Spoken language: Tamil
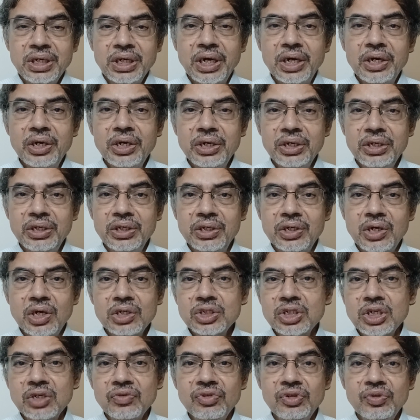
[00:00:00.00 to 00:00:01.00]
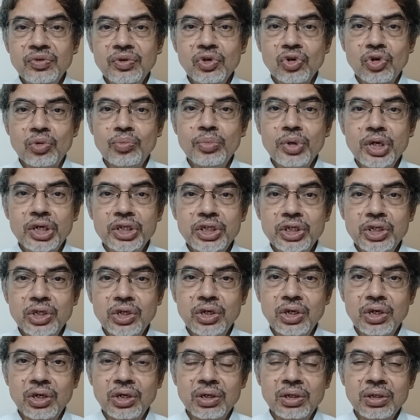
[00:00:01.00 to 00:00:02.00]
கண்ட்ரி காஸ்ட் ஆஃப் லிவிங் ரொம்ப
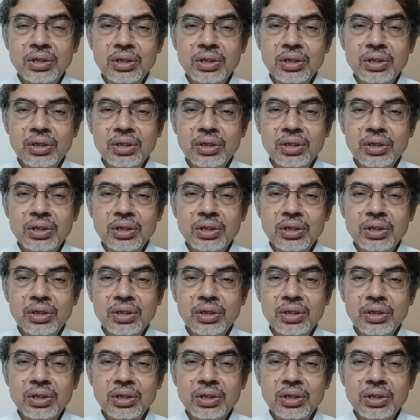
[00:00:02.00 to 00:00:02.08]
அதிகம்